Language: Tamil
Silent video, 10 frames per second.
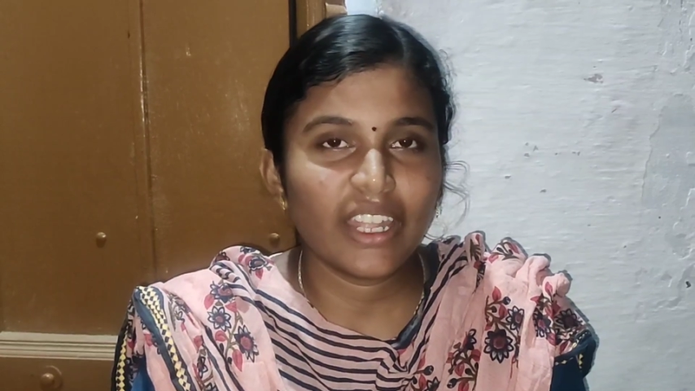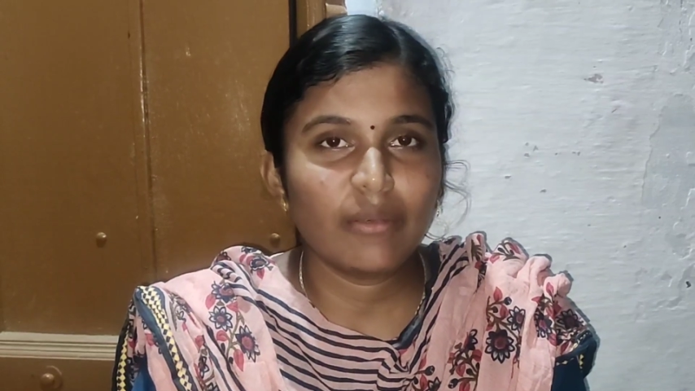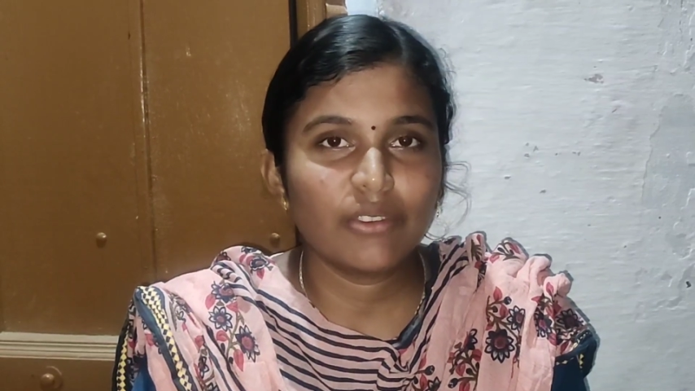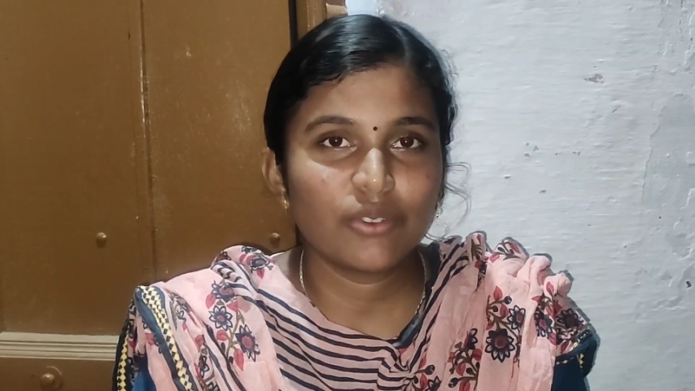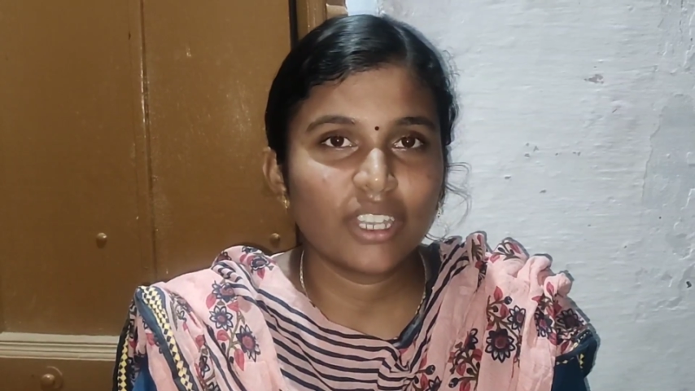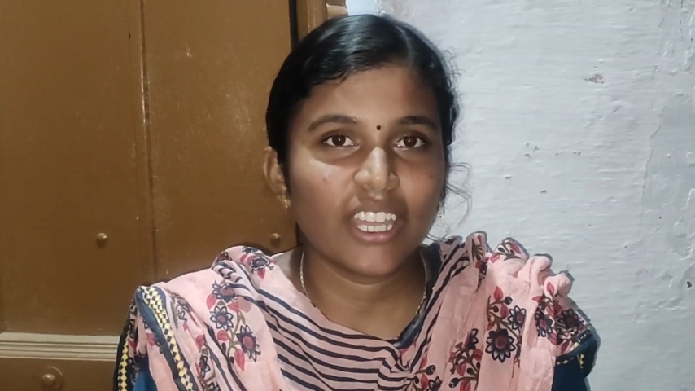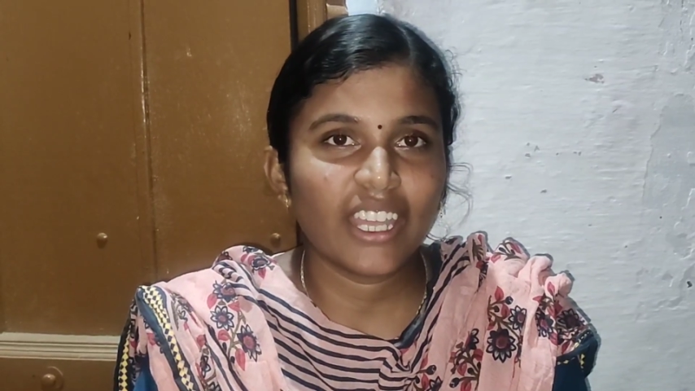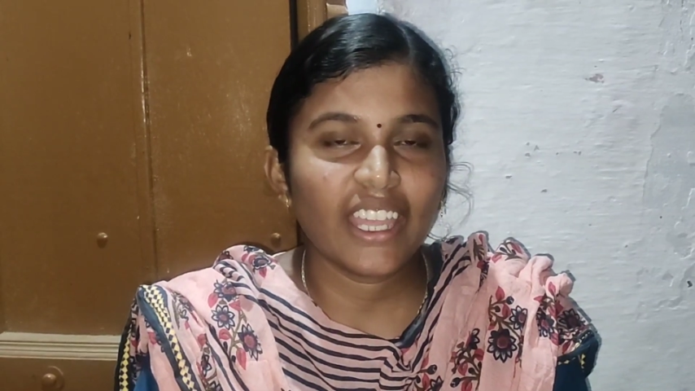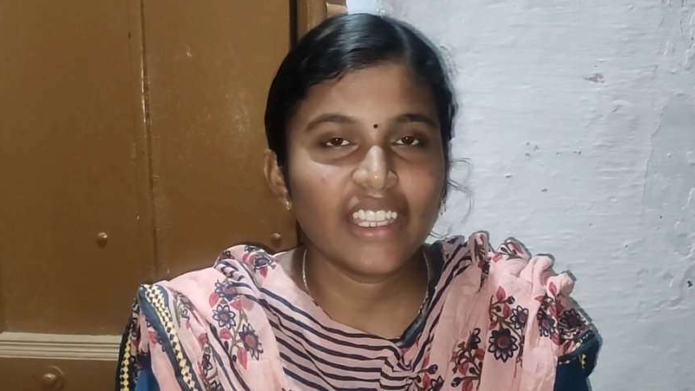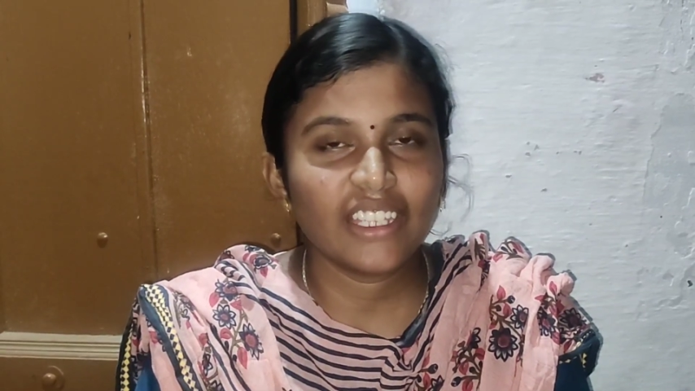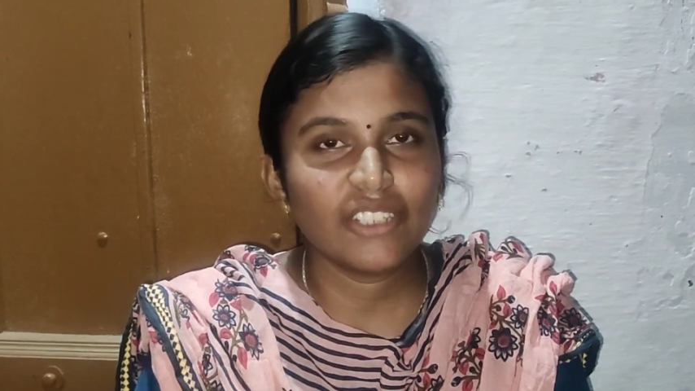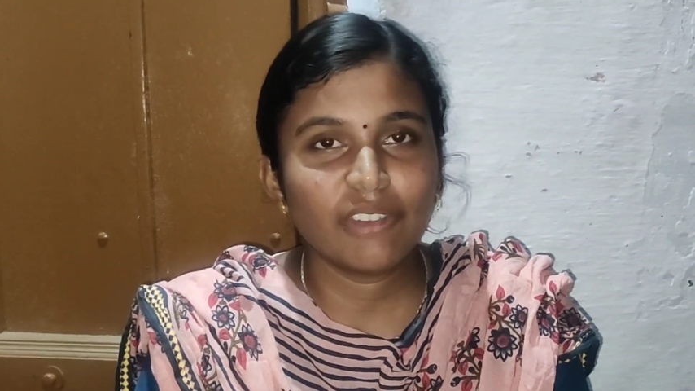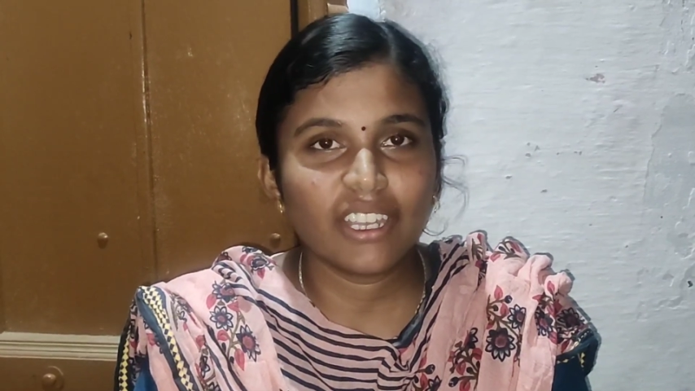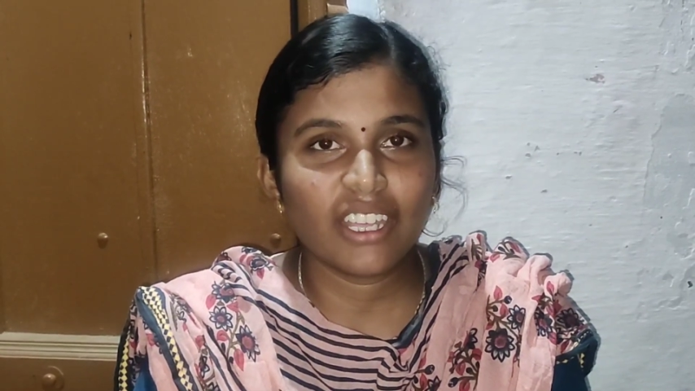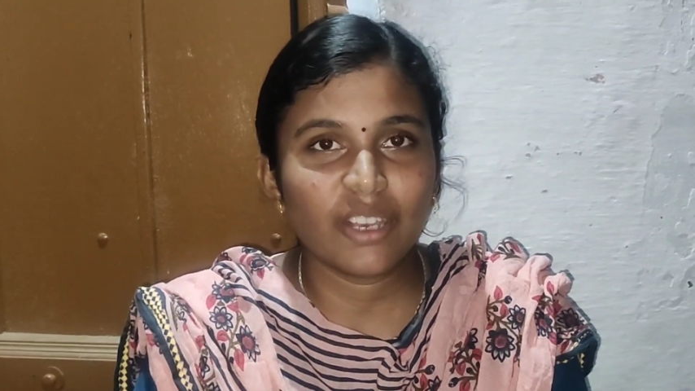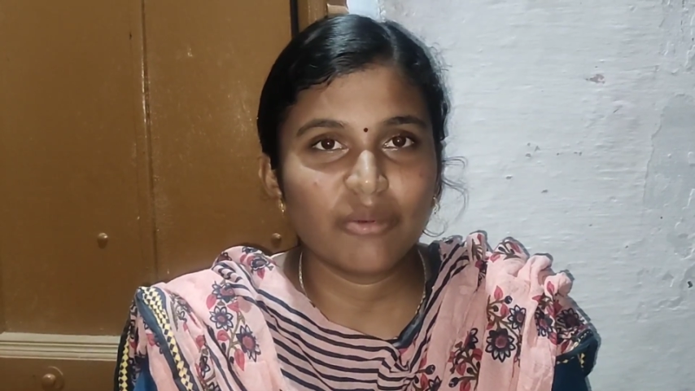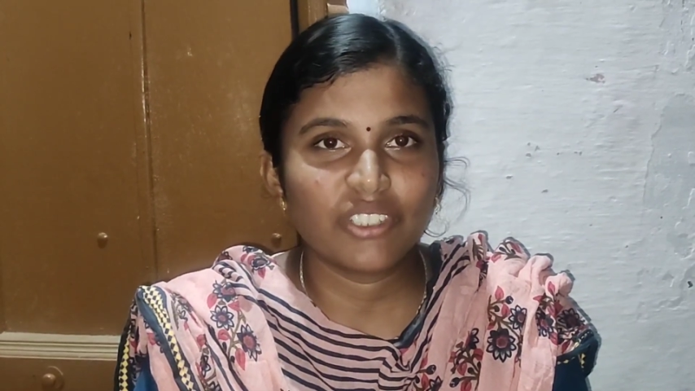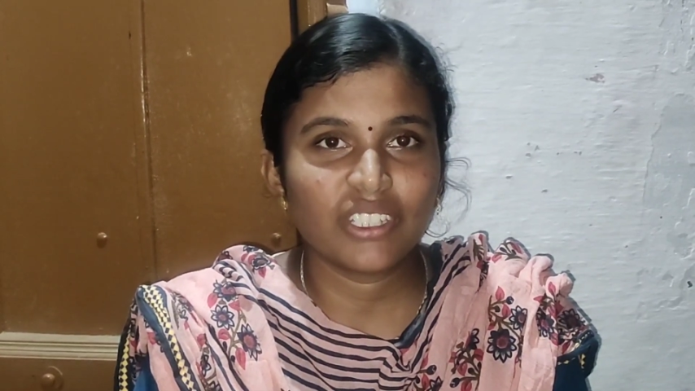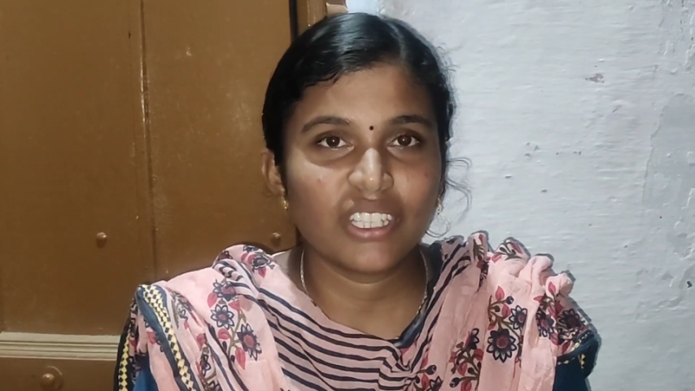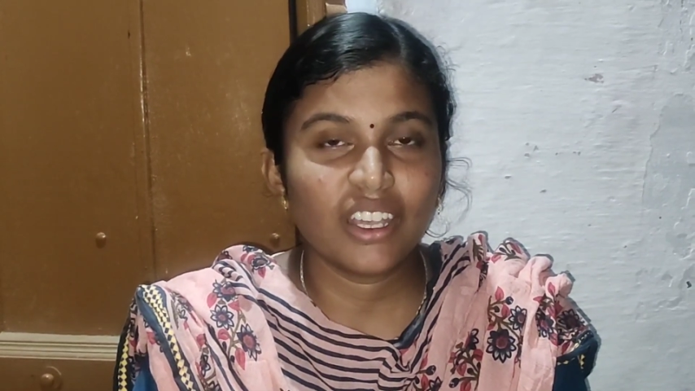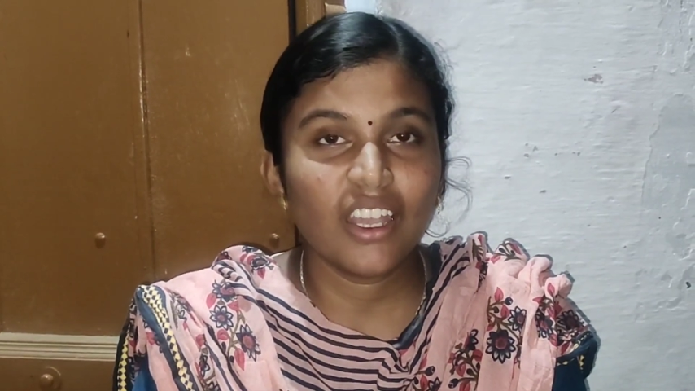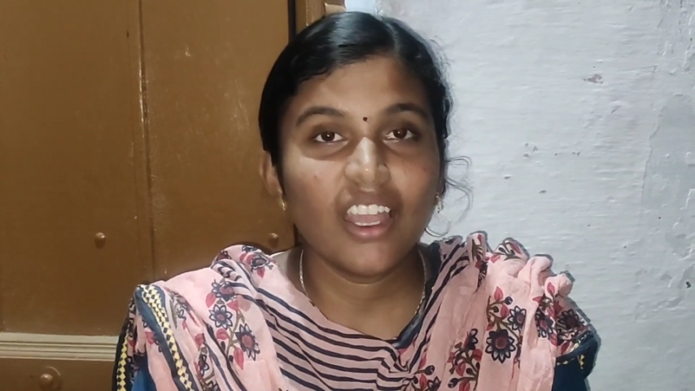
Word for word: அப்படின்னு சொன்னாங்க அதுலேருந்து வரைய ஆரம்பிச்சது தான்